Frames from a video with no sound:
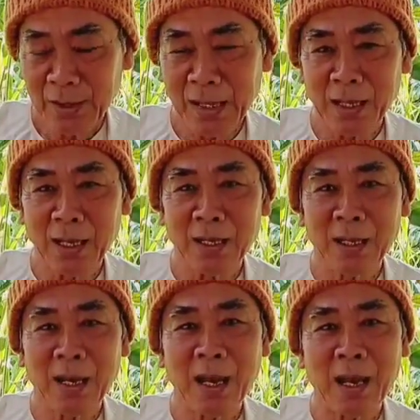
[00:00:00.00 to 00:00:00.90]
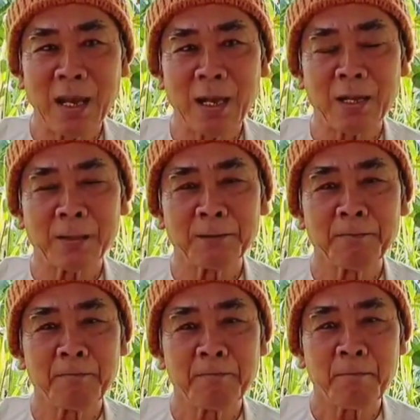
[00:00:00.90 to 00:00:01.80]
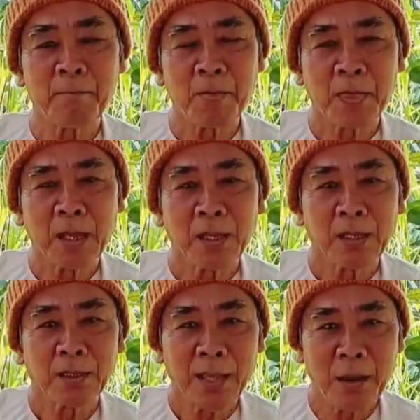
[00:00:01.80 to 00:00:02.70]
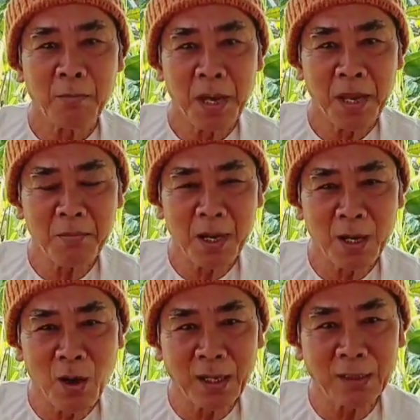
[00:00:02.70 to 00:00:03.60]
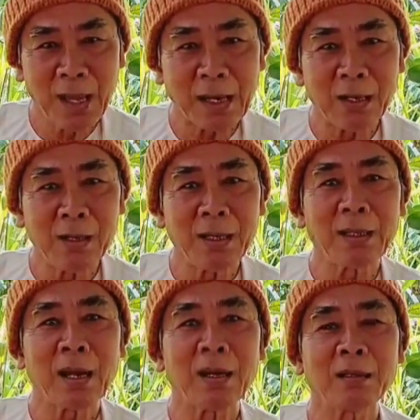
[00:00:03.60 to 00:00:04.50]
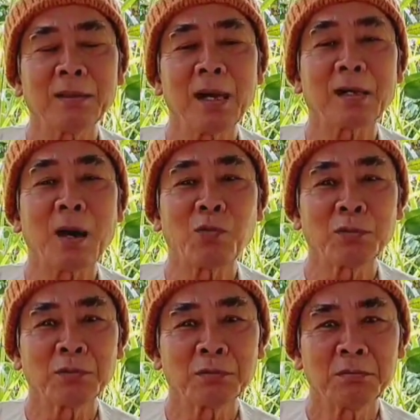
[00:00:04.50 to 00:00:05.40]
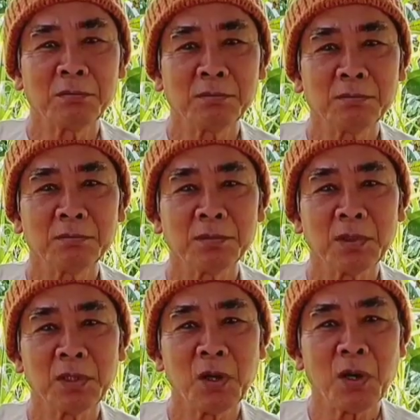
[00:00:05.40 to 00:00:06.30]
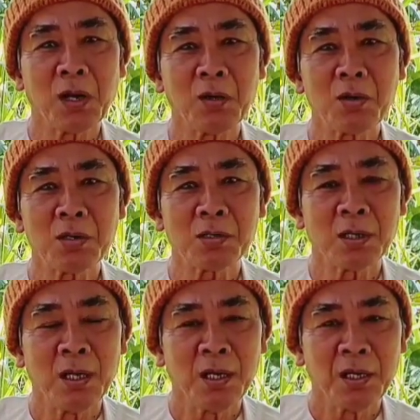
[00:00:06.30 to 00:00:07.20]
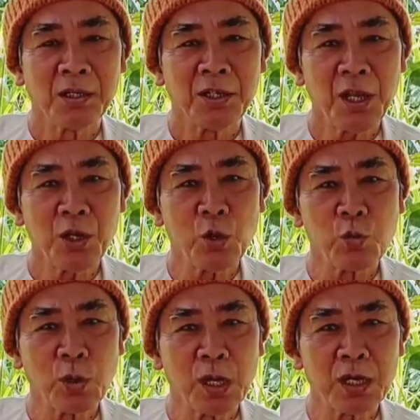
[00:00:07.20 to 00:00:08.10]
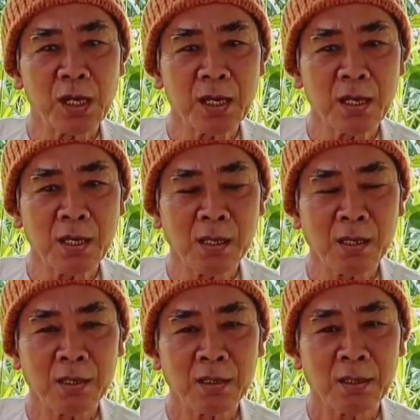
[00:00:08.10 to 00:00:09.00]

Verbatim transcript: nó thành lợi là thằng biển mà loại cái thằng đó là thằng thằng độc cho nên nó sẽ dùng những cái